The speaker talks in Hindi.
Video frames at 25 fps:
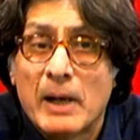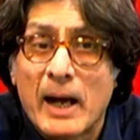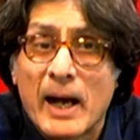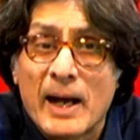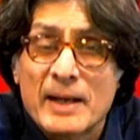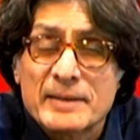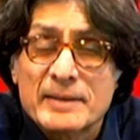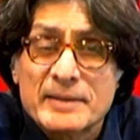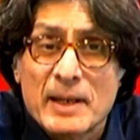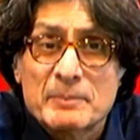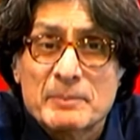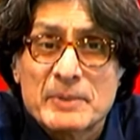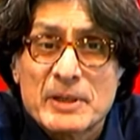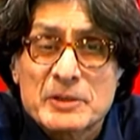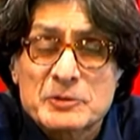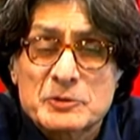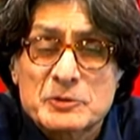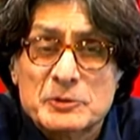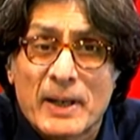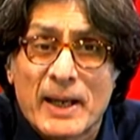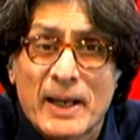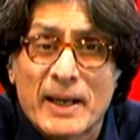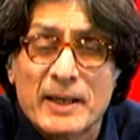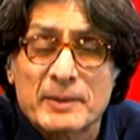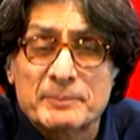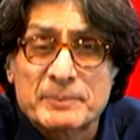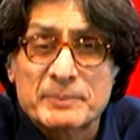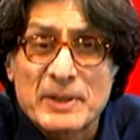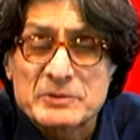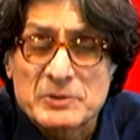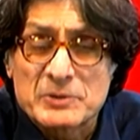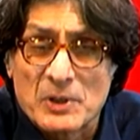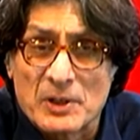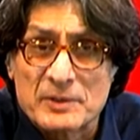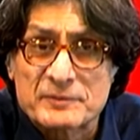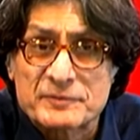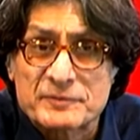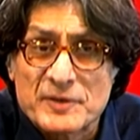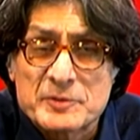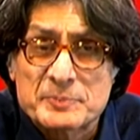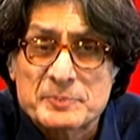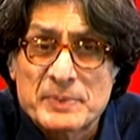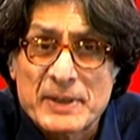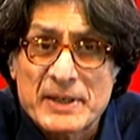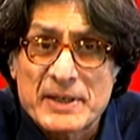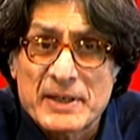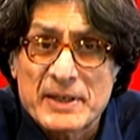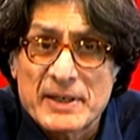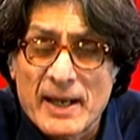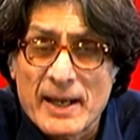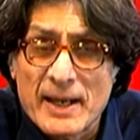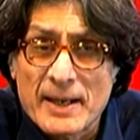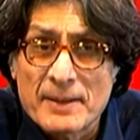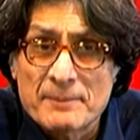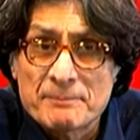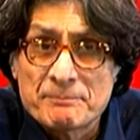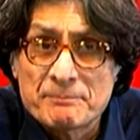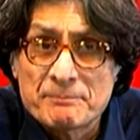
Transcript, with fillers: आज हमने सुबह एक प्रेस कॉन्फ्रेंस भी की है